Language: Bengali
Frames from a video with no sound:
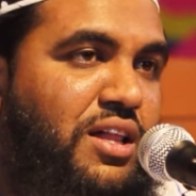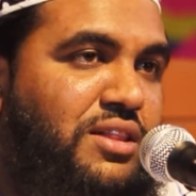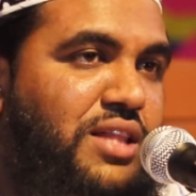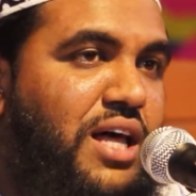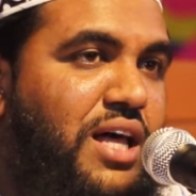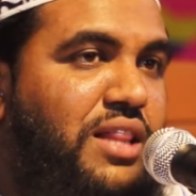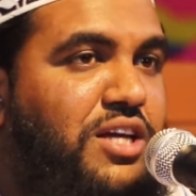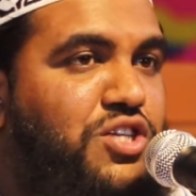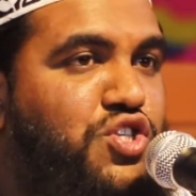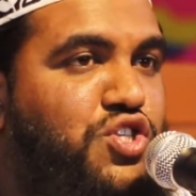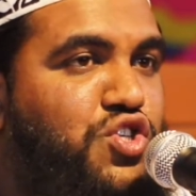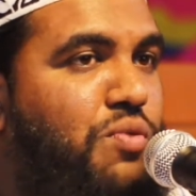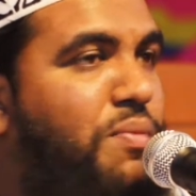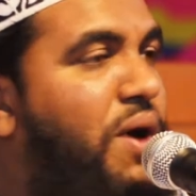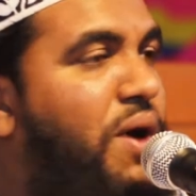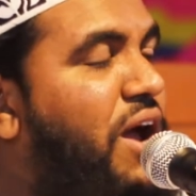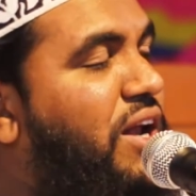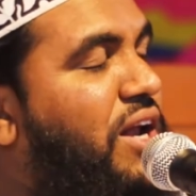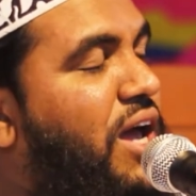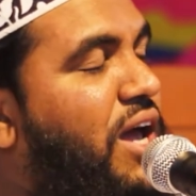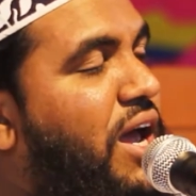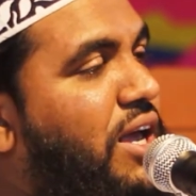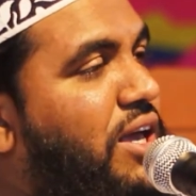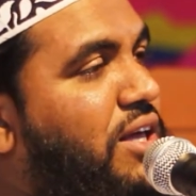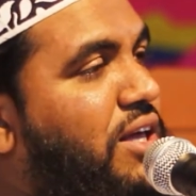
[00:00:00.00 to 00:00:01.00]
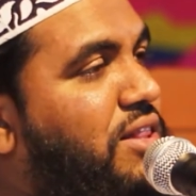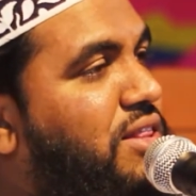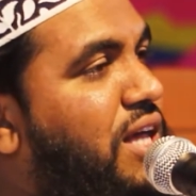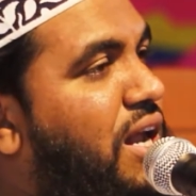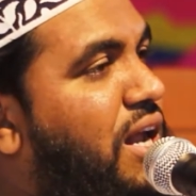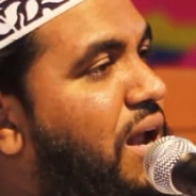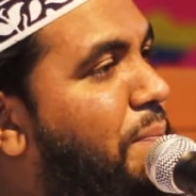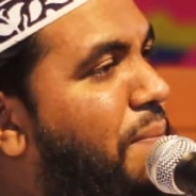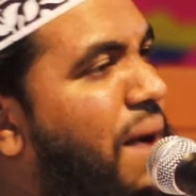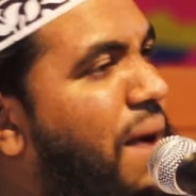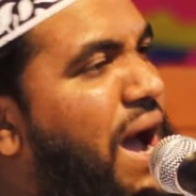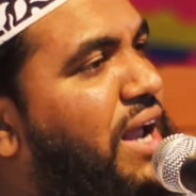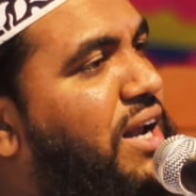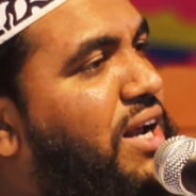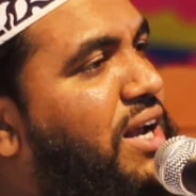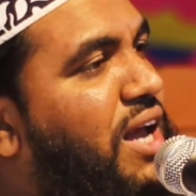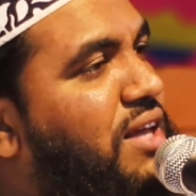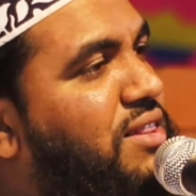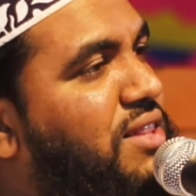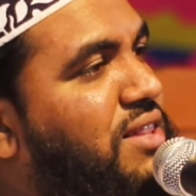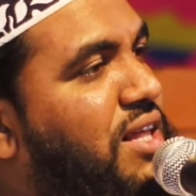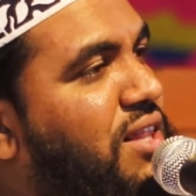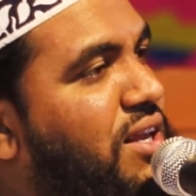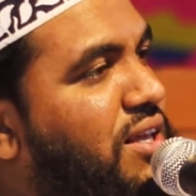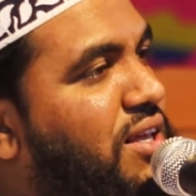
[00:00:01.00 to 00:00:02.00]
তাদের সময় নাই তারা পায় নাই
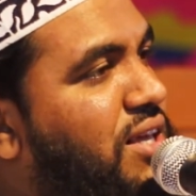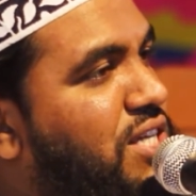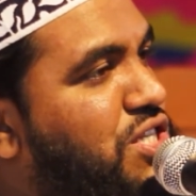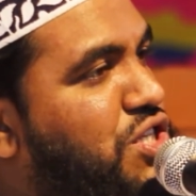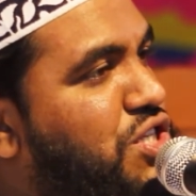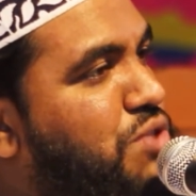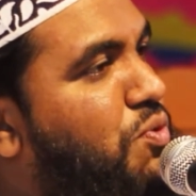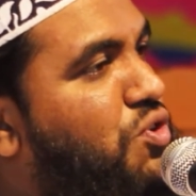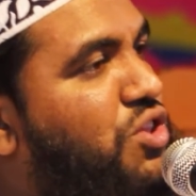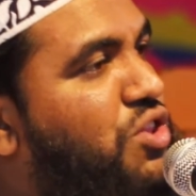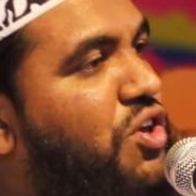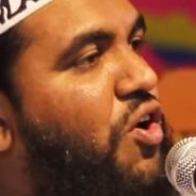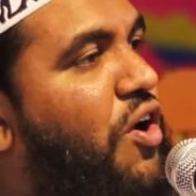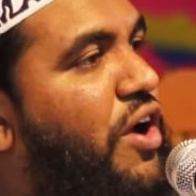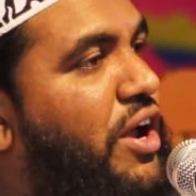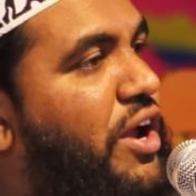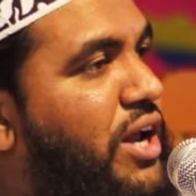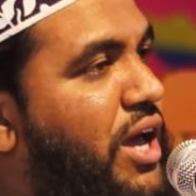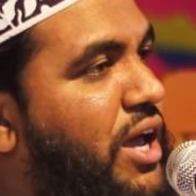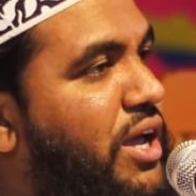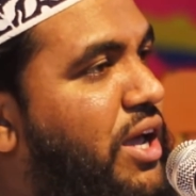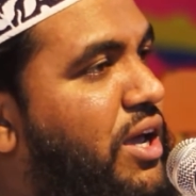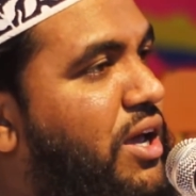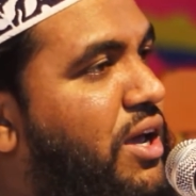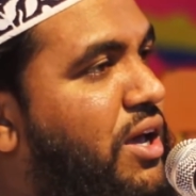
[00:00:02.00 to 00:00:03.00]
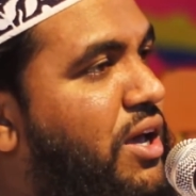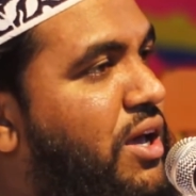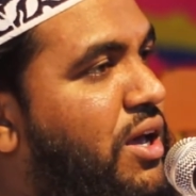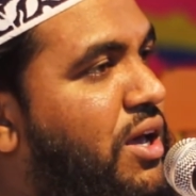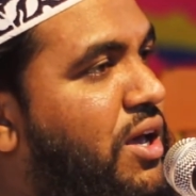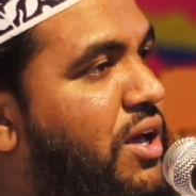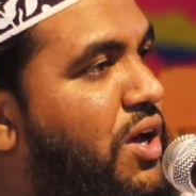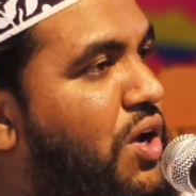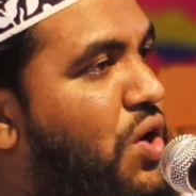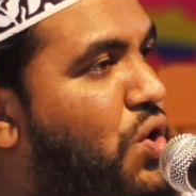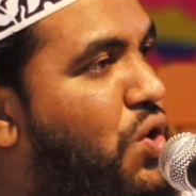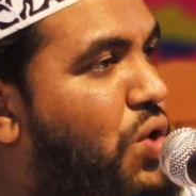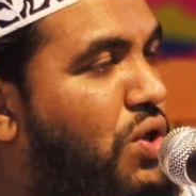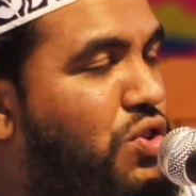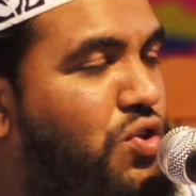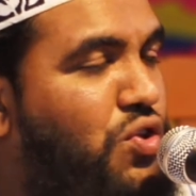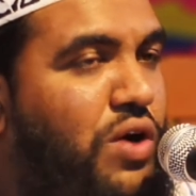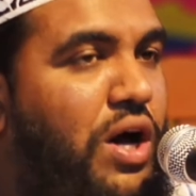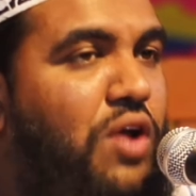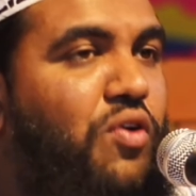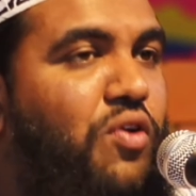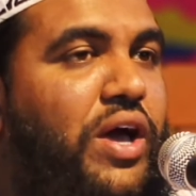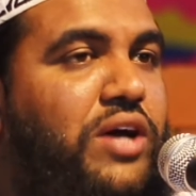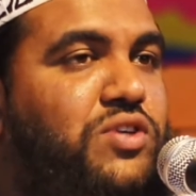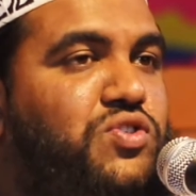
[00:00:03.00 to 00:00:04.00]
তাদের কেসমতে হয় নাই
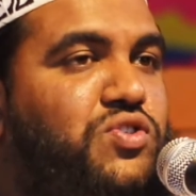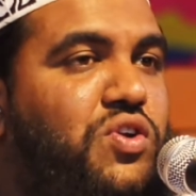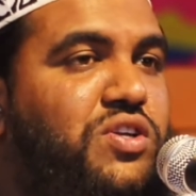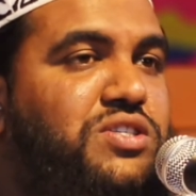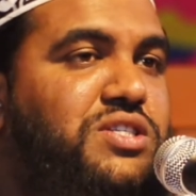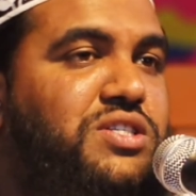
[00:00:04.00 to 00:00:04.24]
গতকালও একজনের